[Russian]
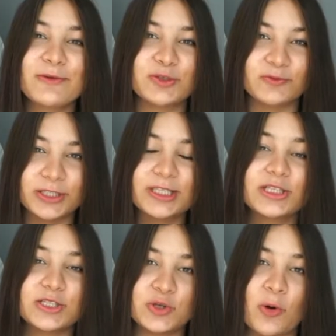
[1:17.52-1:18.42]
общем, вот этот
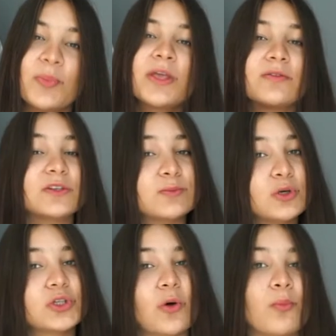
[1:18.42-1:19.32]
разъем.
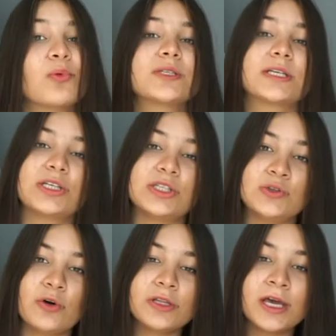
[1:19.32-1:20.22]
Возможно, он был
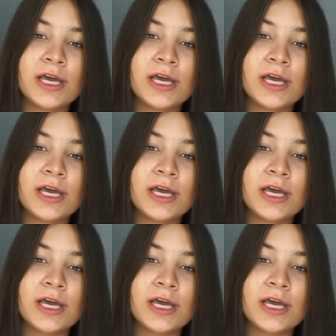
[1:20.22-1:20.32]
загрязнен,